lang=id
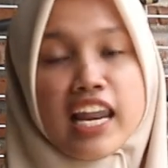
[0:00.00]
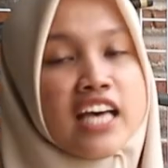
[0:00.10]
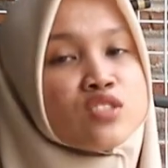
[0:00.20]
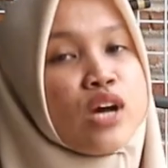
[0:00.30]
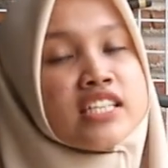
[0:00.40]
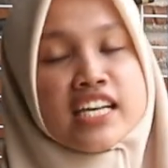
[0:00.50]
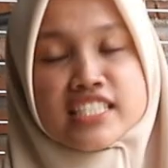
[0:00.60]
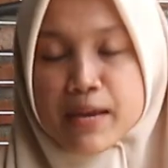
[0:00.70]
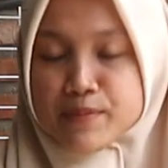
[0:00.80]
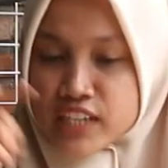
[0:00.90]
langsung aja
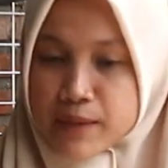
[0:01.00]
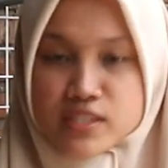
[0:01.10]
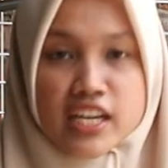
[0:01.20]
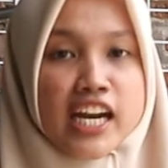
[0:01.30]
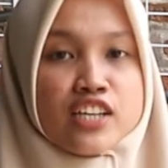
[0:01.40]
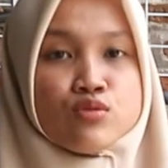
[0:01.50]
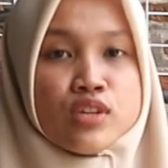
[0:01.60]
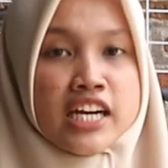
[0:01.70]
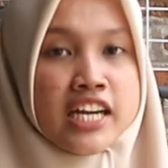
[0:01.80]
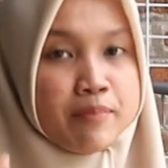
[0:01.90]
subscribe sekarang
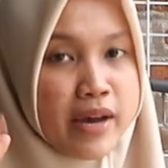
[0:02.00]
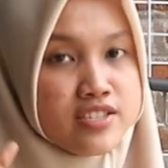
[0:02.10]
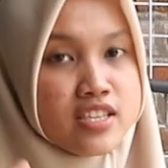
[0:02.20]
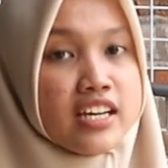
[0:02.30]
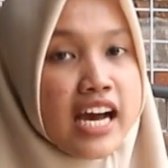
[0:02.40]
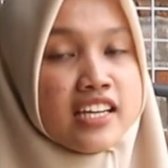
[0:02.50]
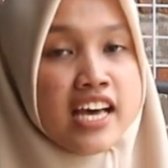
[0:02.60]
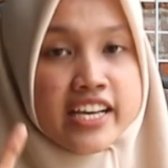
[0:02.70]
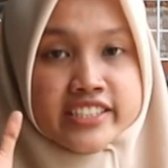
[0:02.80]
juga dan pastikan